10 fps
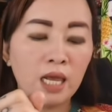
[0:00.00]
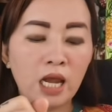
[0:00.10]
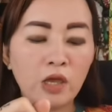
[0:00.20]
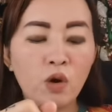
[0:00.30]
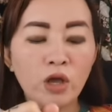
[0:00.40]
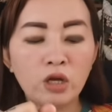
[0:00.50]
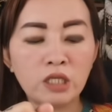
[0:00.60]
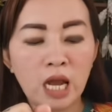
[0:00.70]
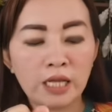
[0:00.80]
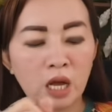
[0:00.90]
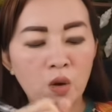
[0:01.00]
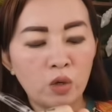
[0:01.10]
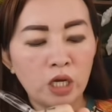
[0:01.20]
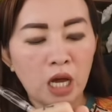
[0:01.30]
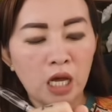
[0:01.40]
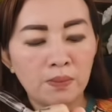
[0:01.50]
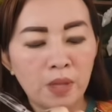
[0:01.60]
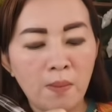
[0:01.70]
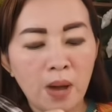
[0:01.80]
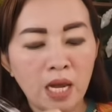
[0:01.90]
ilayo kayo sa lahat ng uri ng
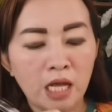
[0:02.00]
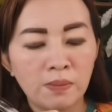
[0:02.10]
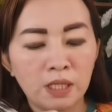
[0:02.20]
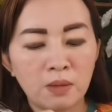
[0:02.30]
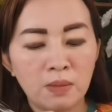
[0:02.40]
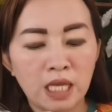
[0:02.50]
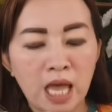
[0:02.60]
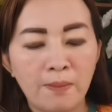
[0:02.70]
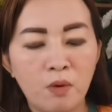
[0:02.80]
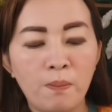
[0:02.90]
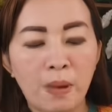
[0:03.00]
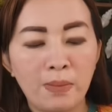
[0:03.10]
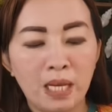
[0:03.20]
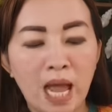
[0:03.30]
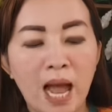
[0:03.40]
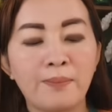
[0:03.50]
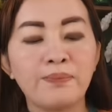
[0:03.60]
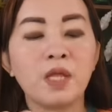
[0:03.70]
karamdaman at maging masaya ang buong pamilya.